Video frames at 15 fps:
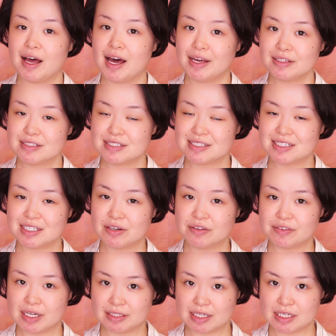はい続いては
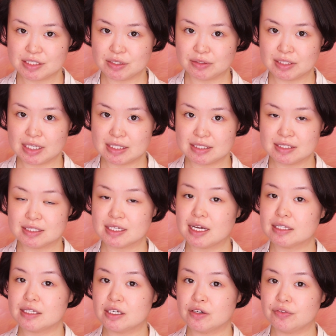ファンデーションです
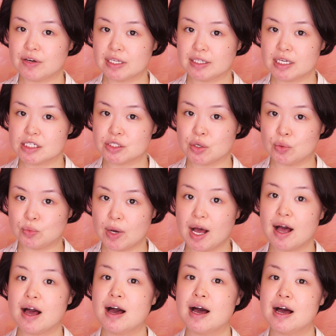使っていくファンデーション
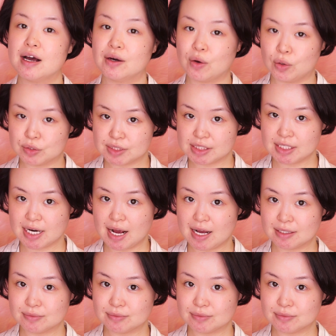はこちら